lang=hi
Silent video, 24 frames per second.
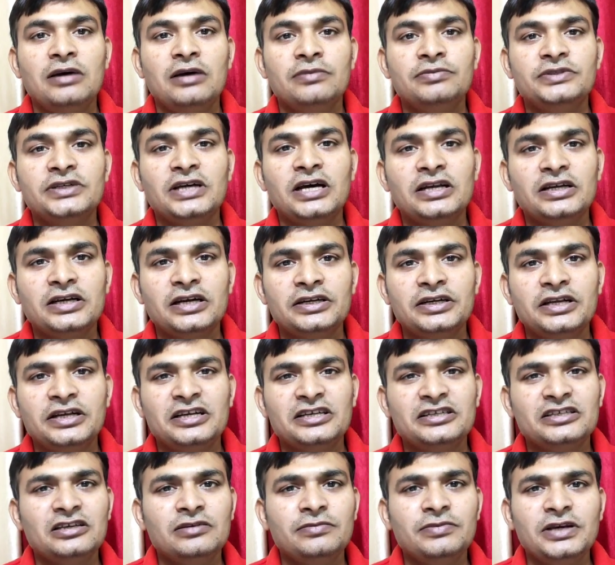आप चार घंटे
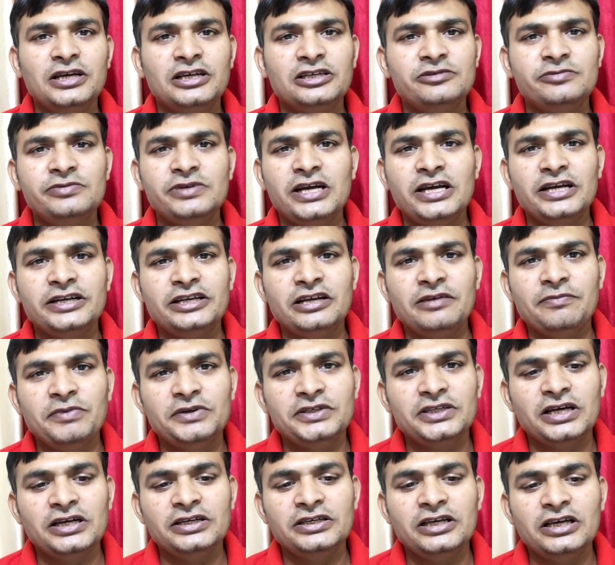किसी भी एस बी आई ए टी एम
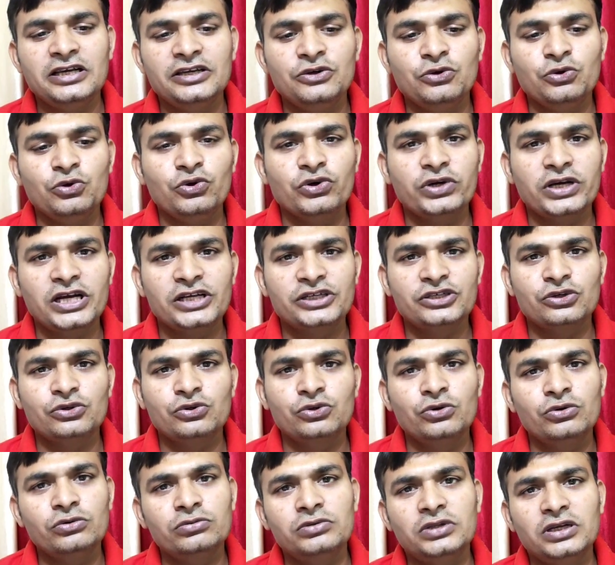पर जाइए योनो कैश के
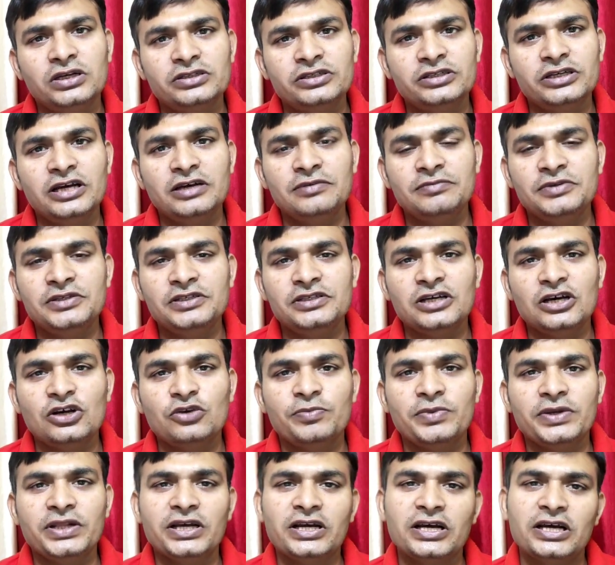थ्रू दस हज़ार बीस हज़ार
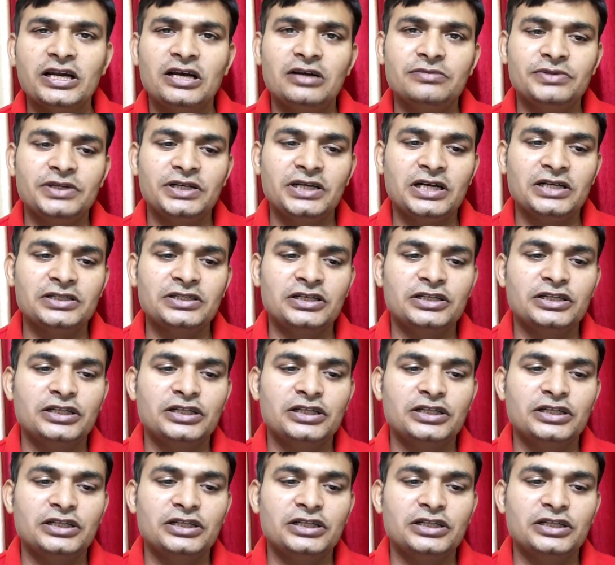रुपये तक आराम से निकाल